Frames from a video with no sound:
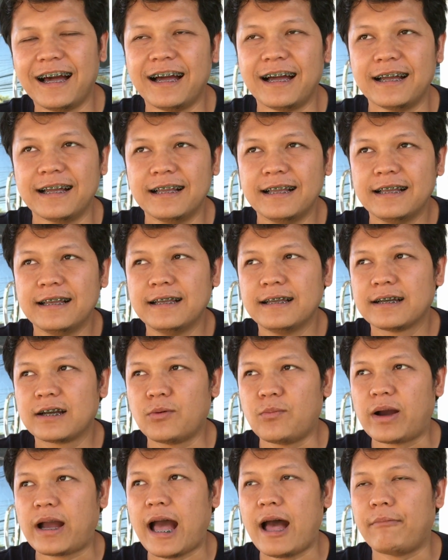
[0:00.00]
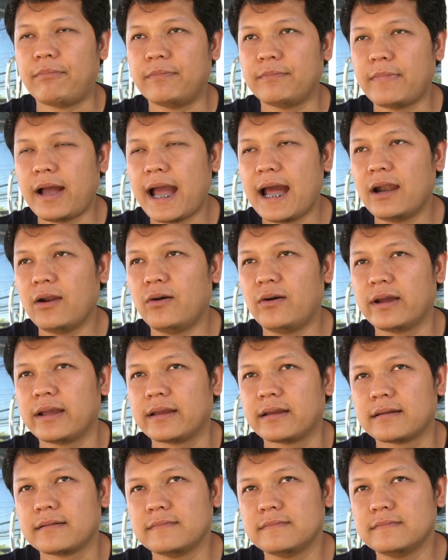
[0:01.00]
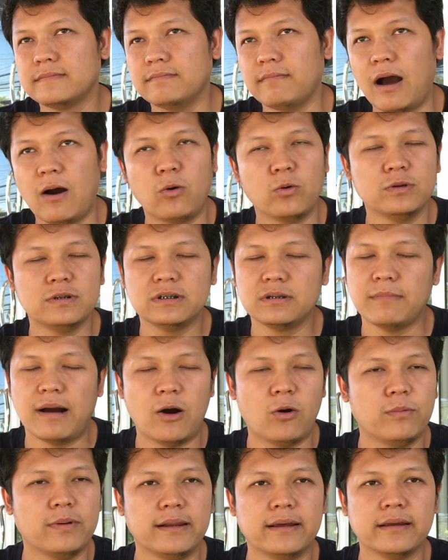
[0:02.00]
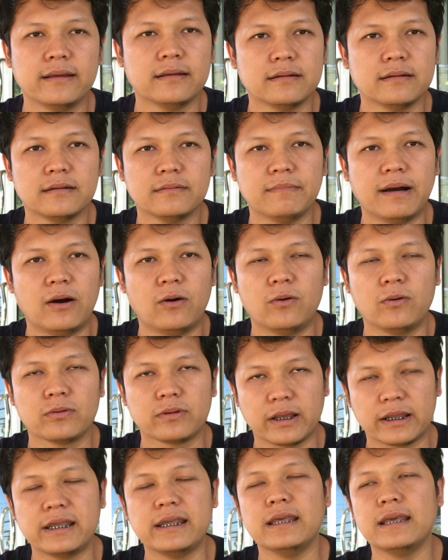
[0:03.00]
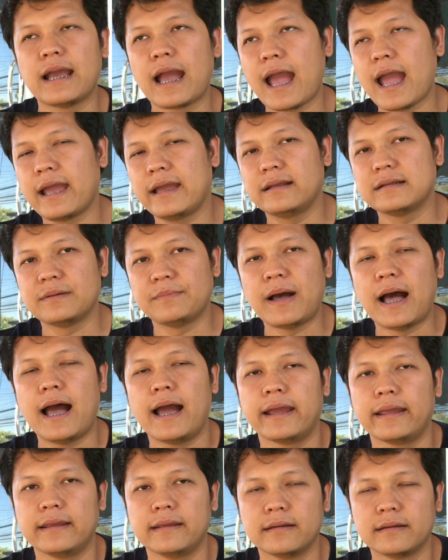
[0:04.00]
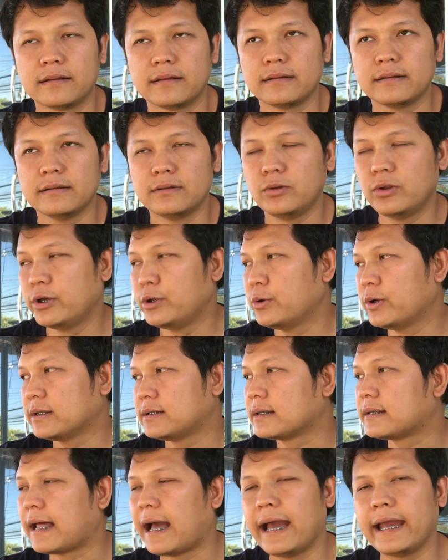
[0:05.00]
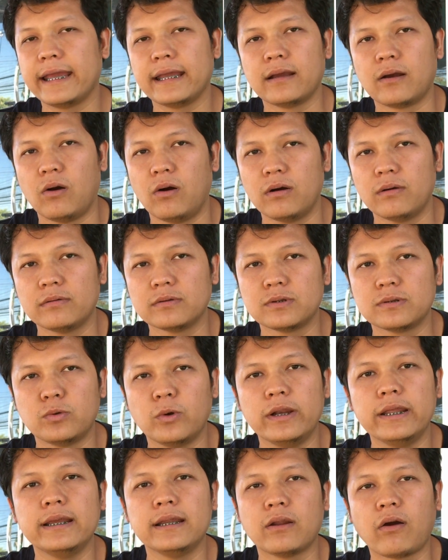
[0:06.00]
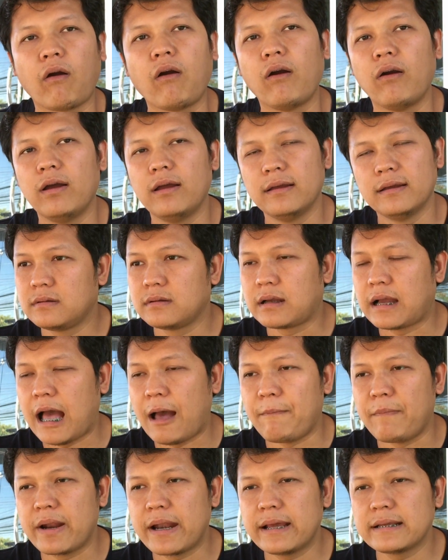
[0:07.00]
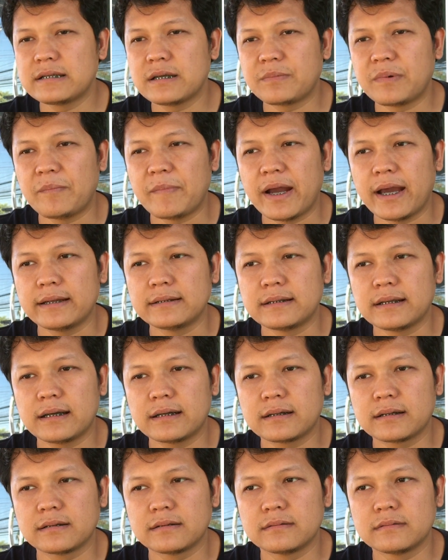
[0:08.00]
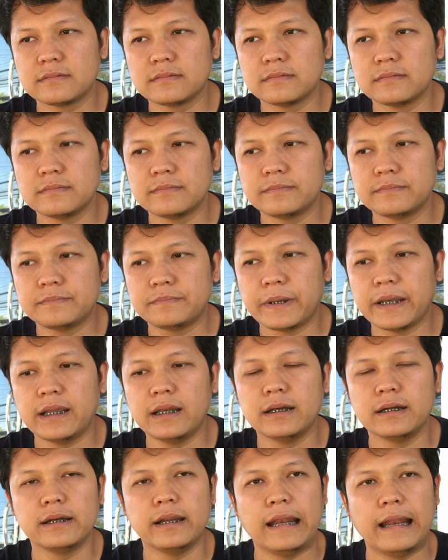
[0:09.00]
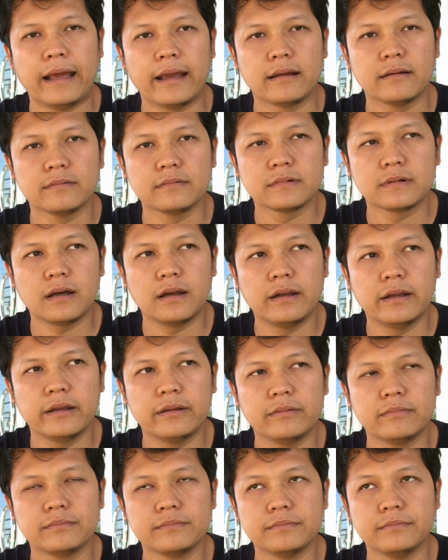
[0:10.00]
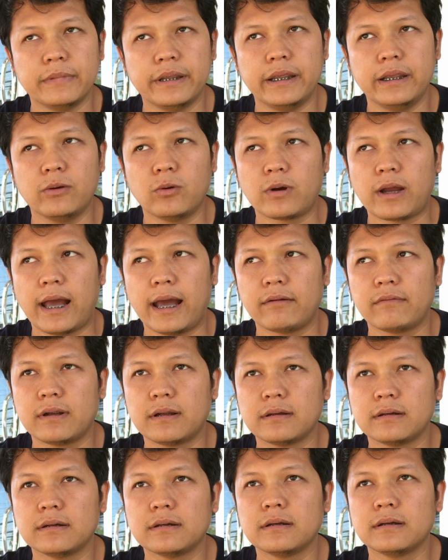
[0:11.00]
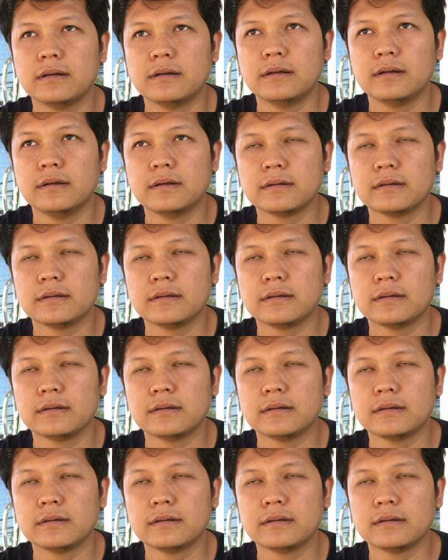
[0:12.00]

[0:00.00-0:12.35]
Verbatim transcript: อ่าก็มาขับ 500 เบา รู้สึกเบาไปย เบาแต่ขี่ง่ายสบายครับด้วยด้วยสไตล์ของทัวริงเนาะ ขับมาได้สักประมาณสัก ปีหนึ่งนี่แหละก็เลยมีโอกาสว่าเออ